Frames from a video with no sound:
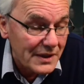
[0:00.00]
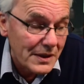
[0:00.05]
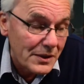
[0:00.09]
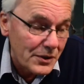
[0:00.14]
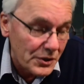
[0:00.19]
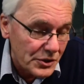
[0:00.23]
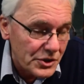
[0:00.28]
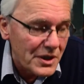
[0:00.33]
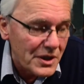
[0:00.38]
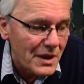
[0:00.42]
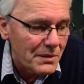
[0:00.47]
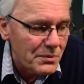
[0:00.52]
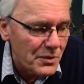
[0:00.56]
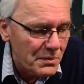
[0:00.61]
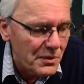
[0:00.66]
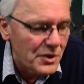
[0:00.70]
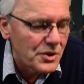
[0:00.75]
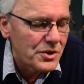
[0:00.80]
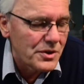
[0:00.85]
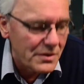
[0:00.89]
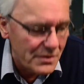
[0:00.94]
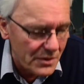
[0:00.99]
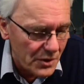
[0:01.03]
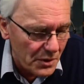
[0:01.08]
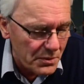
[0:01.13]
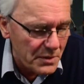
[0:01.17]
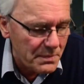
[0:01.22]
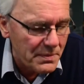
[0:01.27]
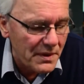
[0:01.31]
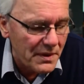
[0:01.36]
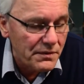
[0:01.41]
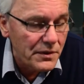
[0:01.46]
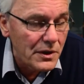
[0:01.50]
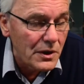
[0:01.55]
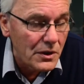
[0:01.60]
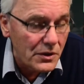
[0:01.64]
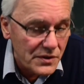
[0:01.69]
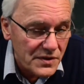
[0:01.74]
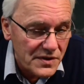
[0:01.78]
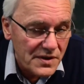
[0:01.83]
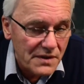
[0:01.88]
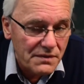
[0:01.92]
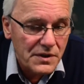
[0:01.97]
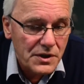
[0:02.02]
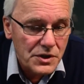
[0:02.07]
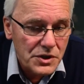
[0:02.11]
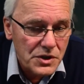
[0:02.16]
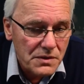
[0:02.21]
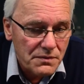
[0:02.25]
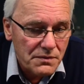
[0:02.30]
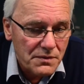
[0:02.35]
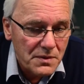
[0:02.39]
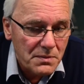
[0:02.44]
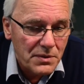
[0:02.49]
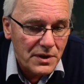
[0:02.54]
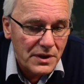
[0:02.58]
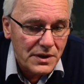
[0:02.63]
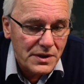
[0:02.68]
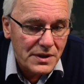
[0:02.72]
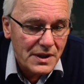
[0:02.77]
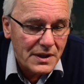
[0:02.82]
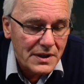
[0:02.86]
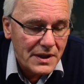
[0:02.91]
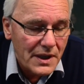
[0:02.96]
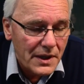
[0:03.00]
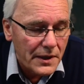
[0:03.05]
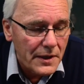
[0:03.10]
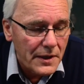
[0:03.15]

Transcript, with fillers: Tylko trzeba było mieć dobry pawilon, zewnętrzny wybieg i tak dalej.